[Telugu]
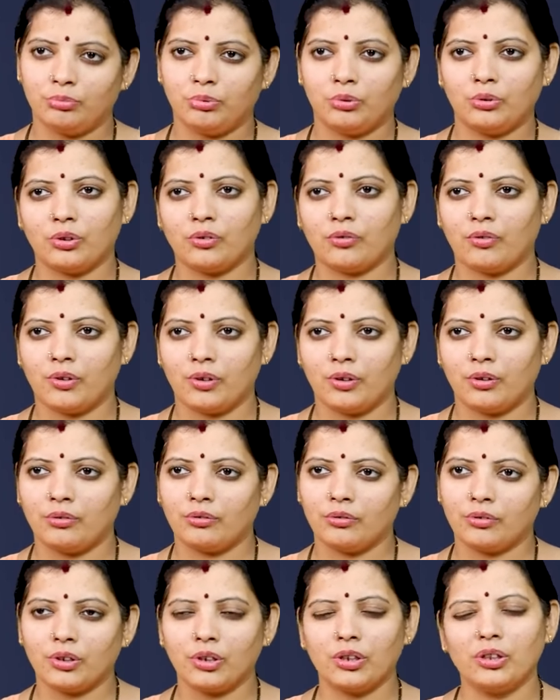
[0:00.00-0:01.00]
పూర్వం
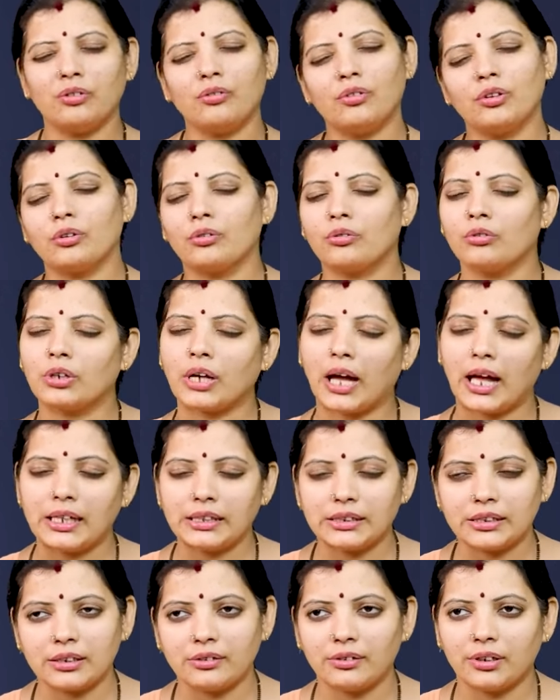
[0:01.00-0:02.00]
ఇది వరకు
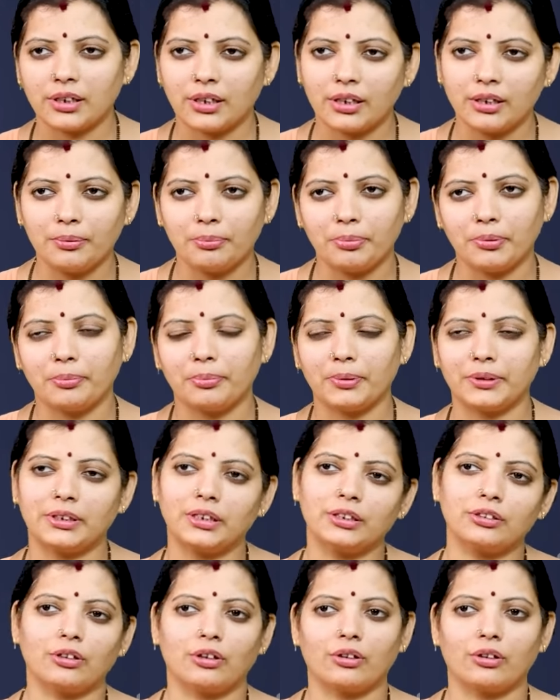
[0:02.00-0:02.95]
కాల్చేవాళ్ళు కానీ ఇప్పుడు పెద్ద